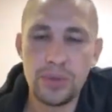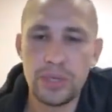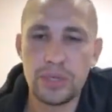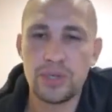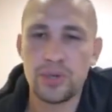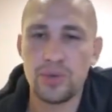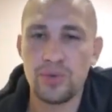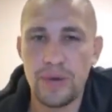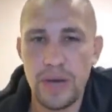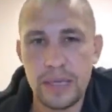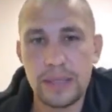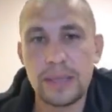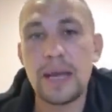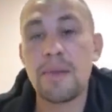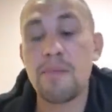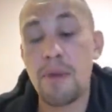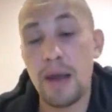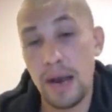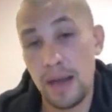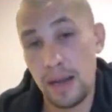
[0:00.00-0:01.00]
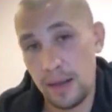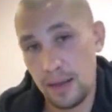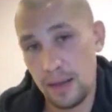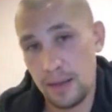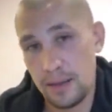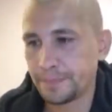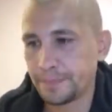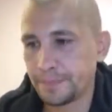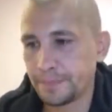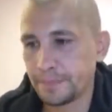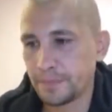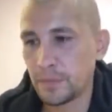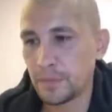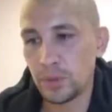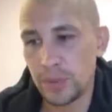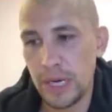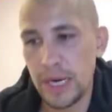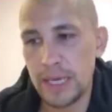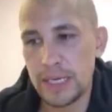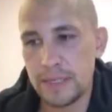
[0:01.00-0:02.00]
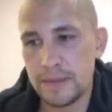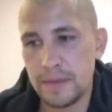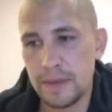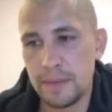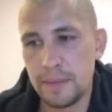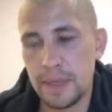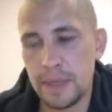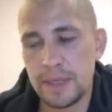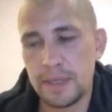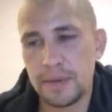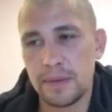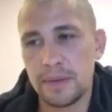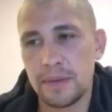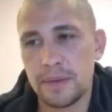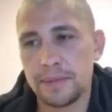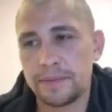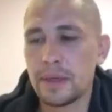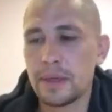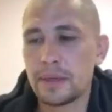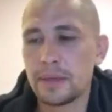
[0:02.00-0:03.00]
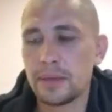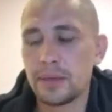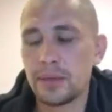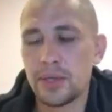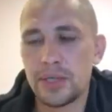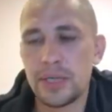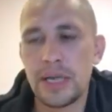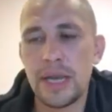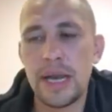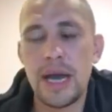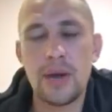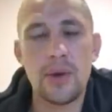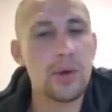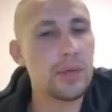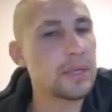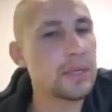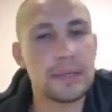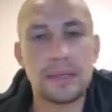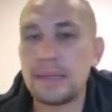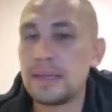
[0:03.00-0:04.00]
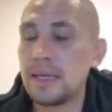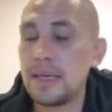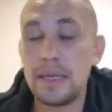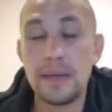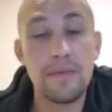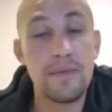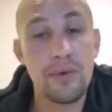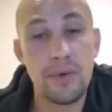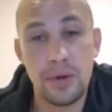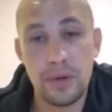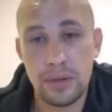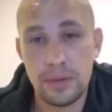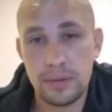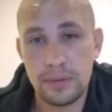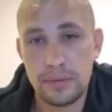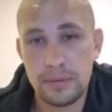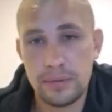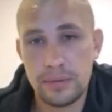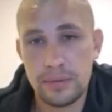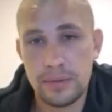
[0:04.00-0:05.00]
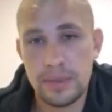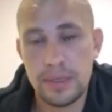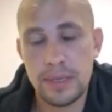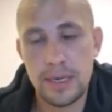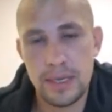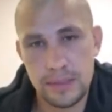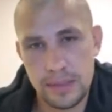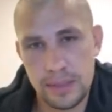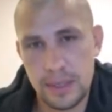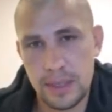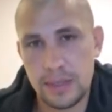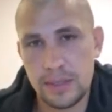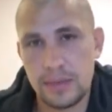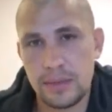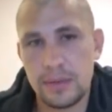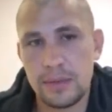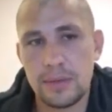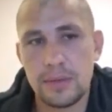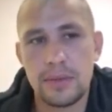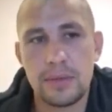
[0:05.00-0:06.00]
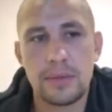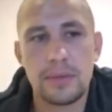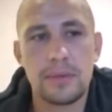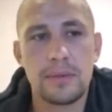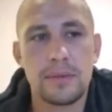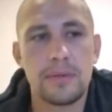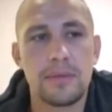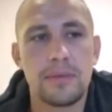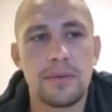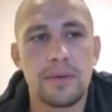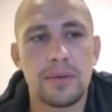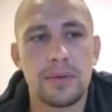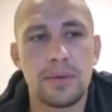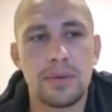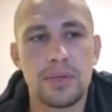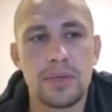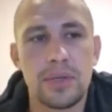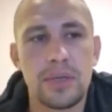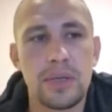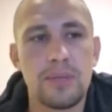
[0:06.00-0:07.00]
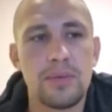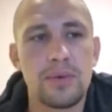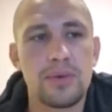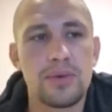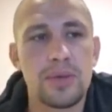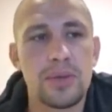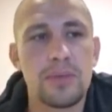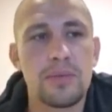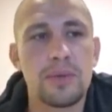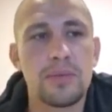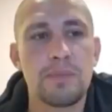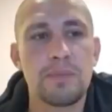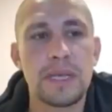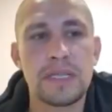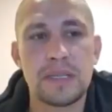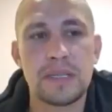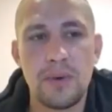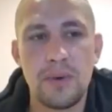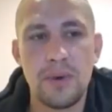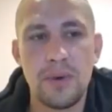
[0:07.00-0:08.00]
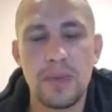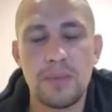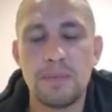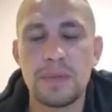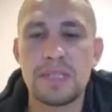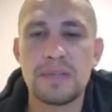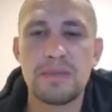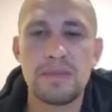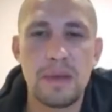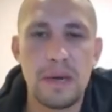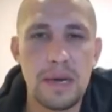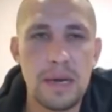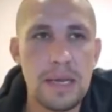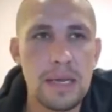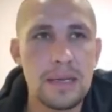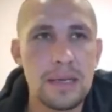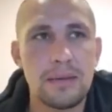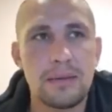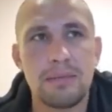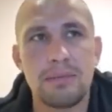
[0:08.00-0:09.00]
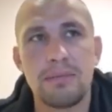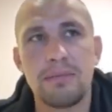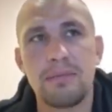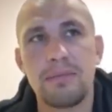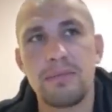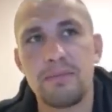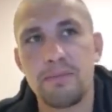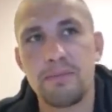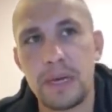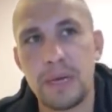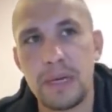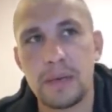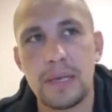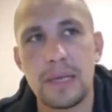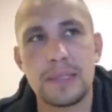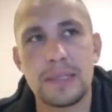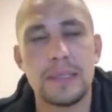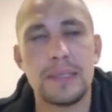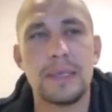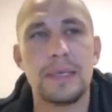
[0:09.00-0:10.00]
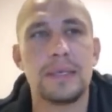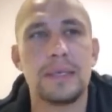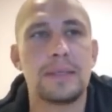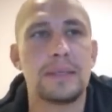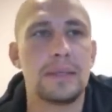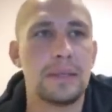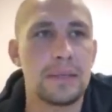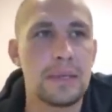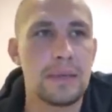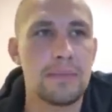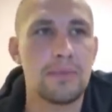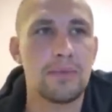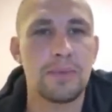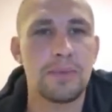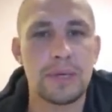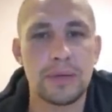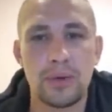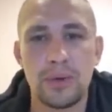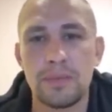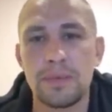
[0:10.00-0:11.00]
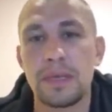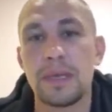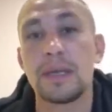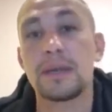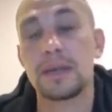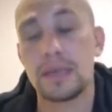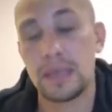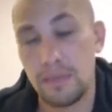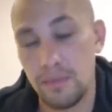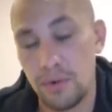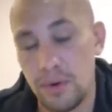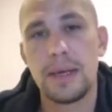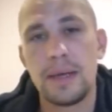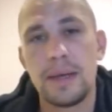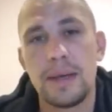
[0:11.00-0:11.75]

чувак нормальный. Ну, трезвый имеется в виду. То, что огород, это не его. Сразу скажу. Вот. То, что ему что-нибудь построить, посверлить, приколотить и тому подобное, это его.